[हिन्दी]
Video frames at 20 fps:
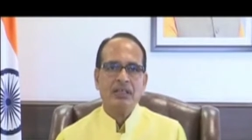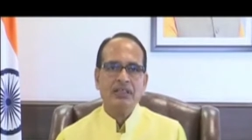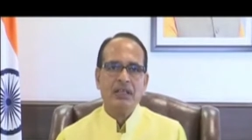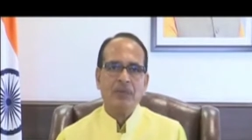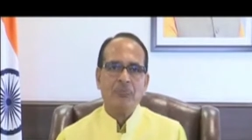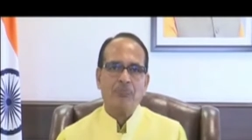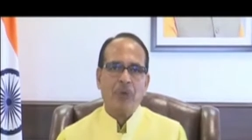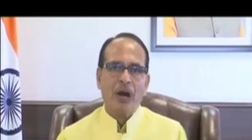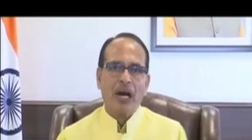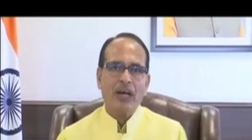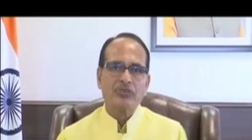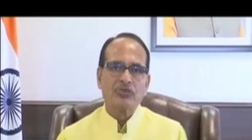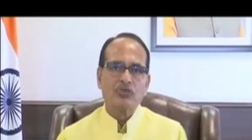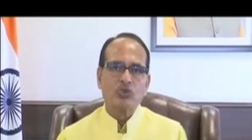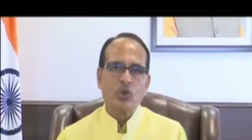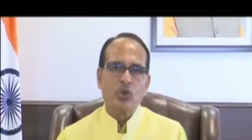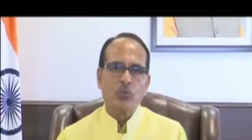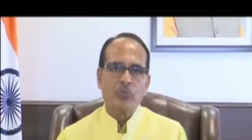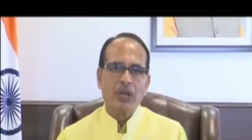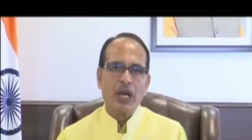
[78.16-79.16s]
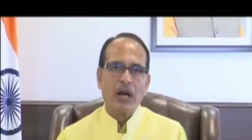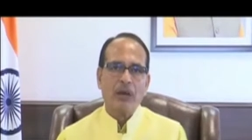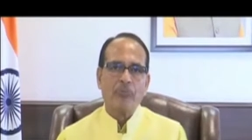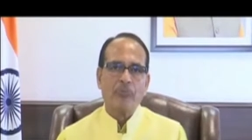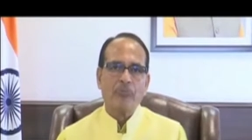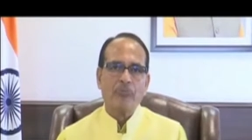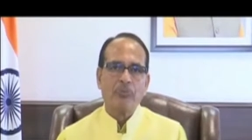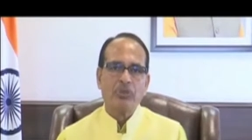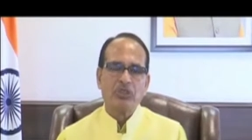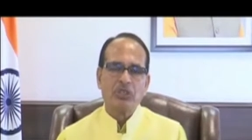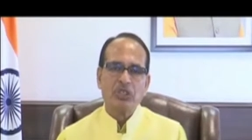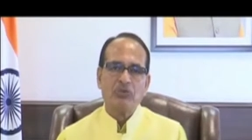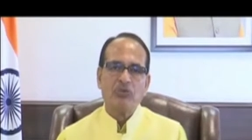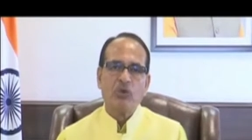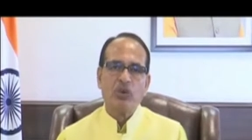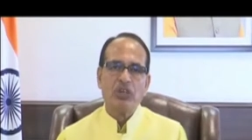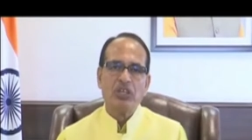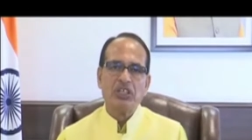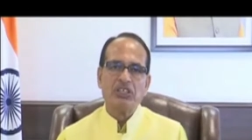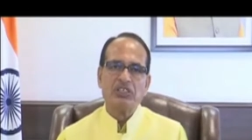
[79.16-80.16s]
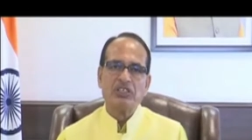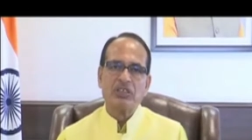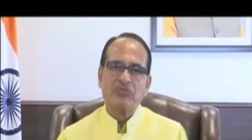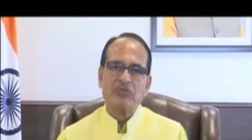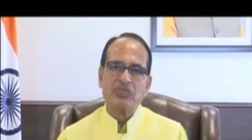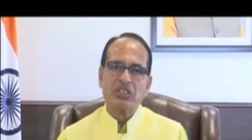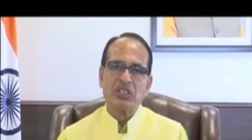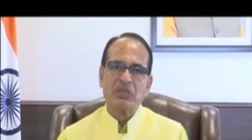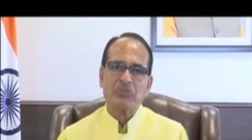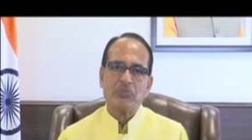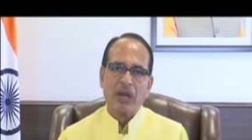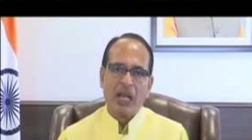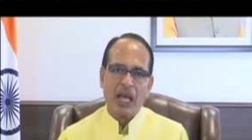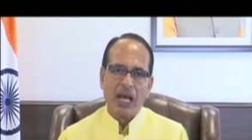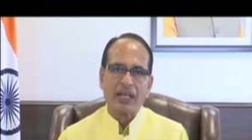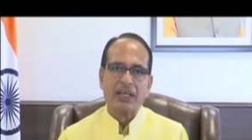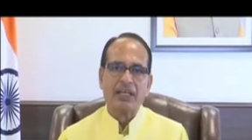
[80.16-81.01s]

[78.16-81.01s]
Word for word: ये पांच सौ रुपया प्रति बोरी की सब्सिडी बढ़ा